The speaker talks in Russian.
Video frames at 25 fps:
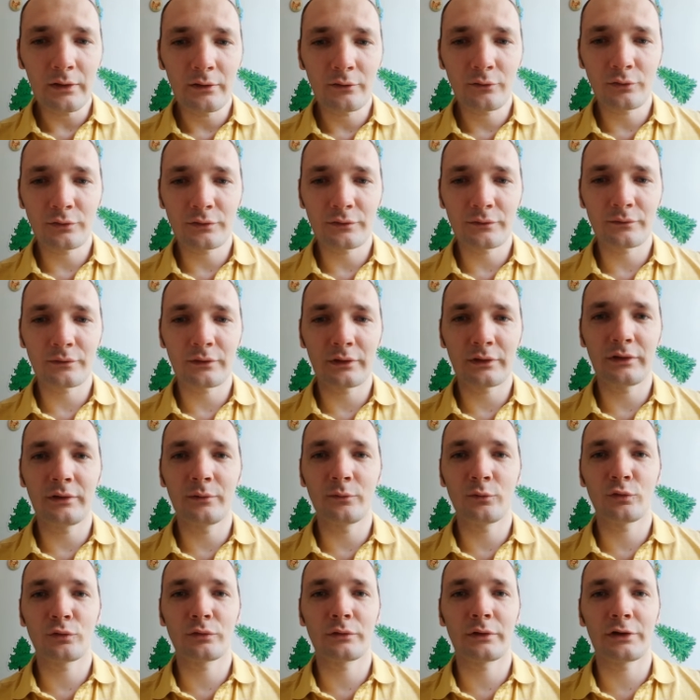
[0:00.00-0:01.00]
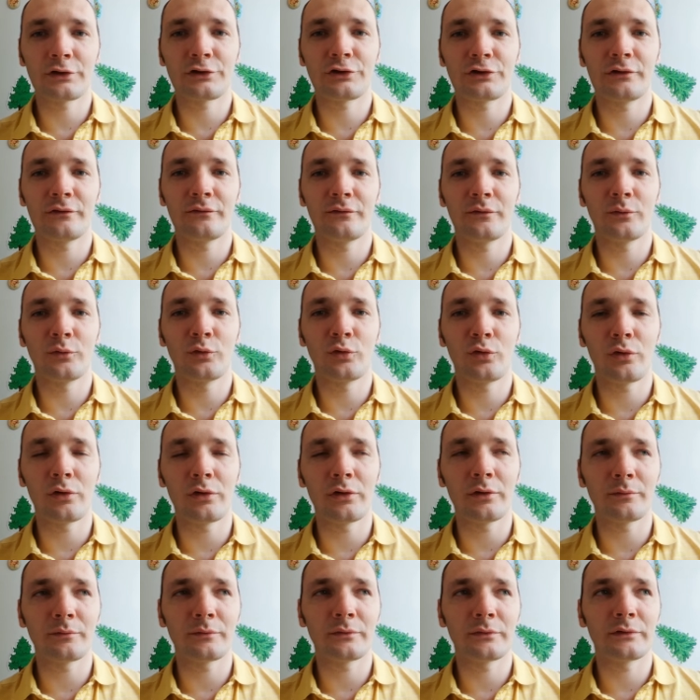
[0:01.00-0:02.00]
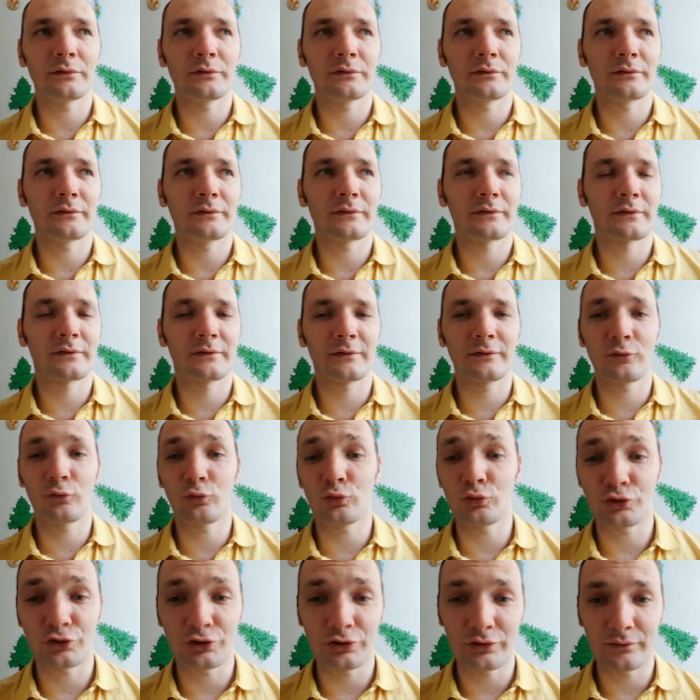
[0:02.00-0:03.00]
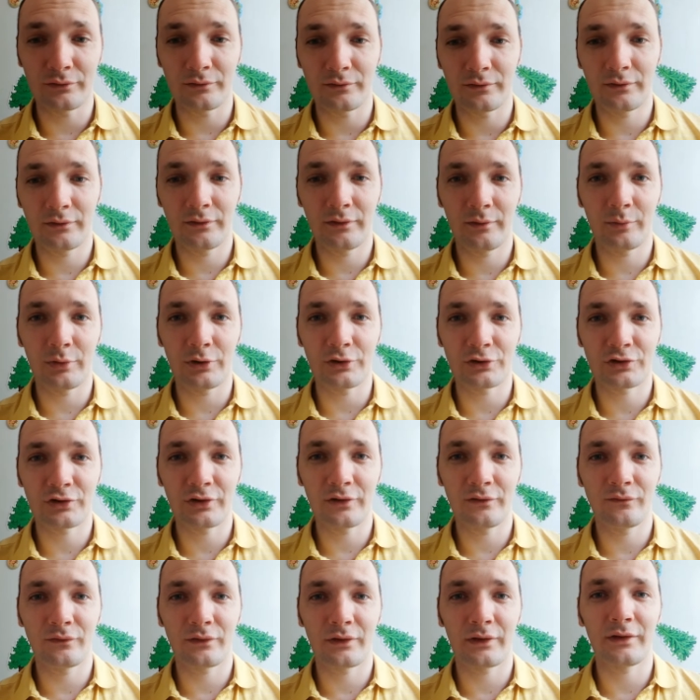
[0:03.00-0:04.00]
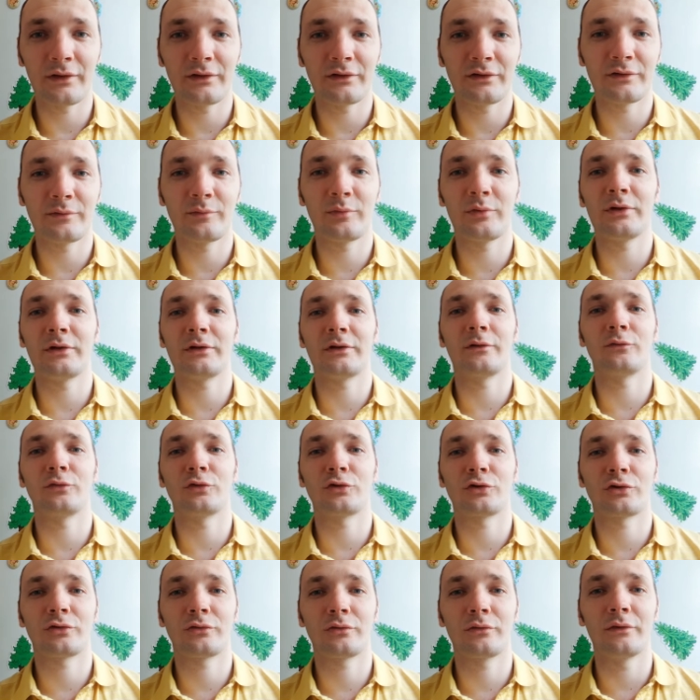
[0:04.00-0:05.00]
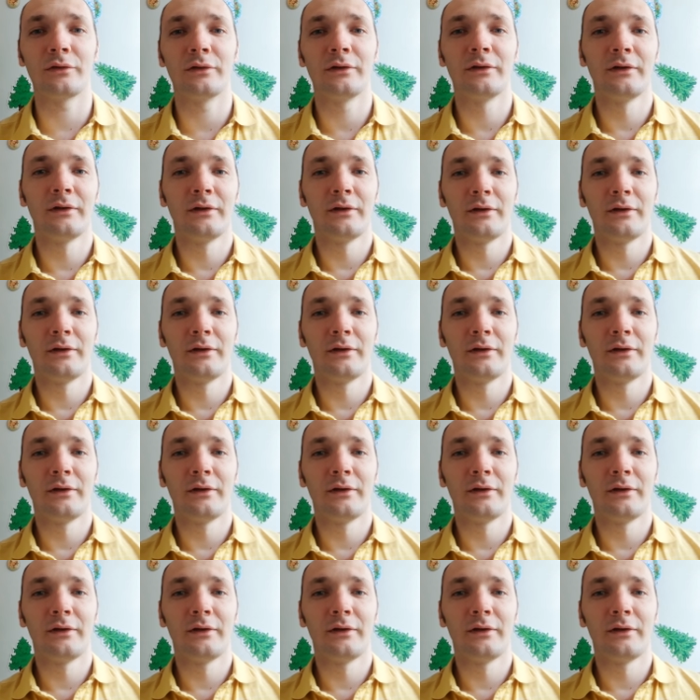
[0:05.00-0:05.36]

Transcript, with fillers: то есть вот таким удачливым голом э, очень небольшая вероятность была того, что